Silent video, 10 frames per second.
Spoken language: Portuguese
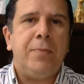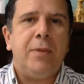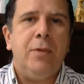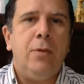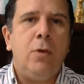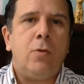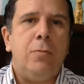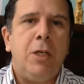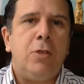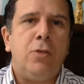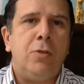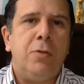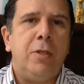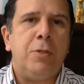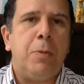no começo,
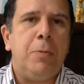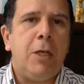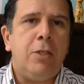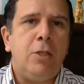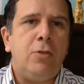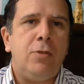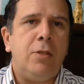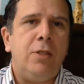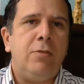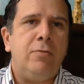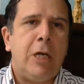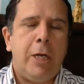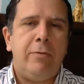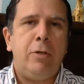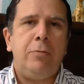nas primeiras sessões,
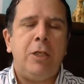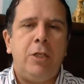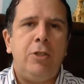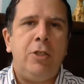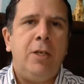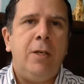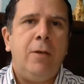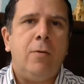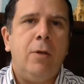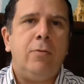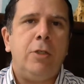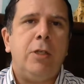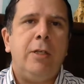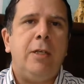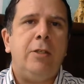invariavelmente, quando você
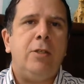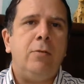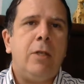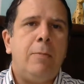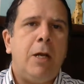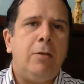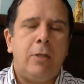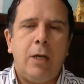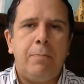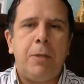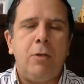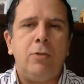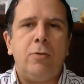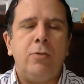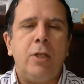inicia um trabalho
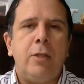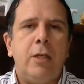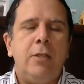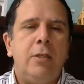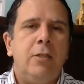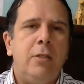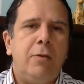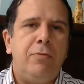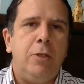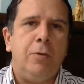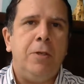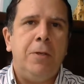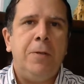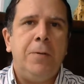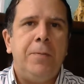terapêutico, você tem esse desafio.
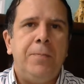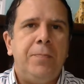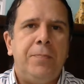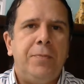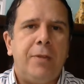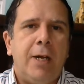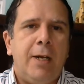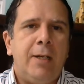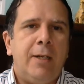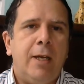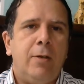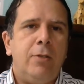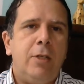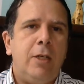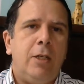Tá? Que é o
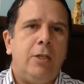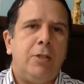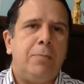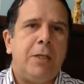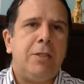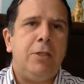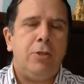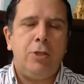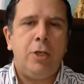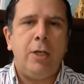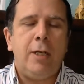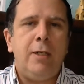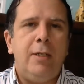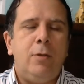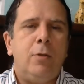seguinte, o paciente chega
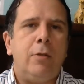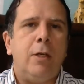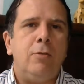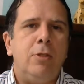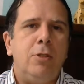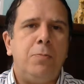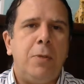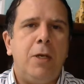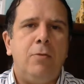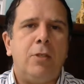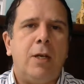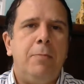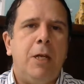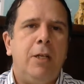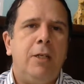em total desespero,
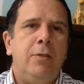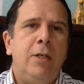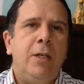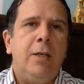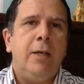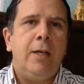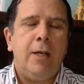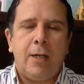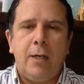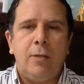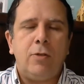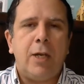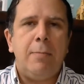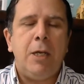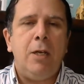descabelando, arrancando os
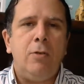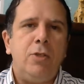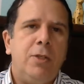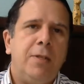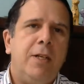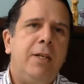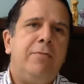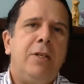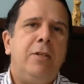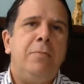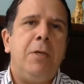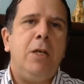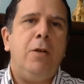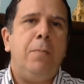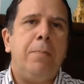cabelos, né? falando,
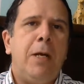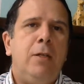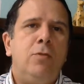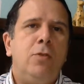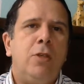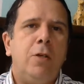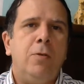meu pai do céu,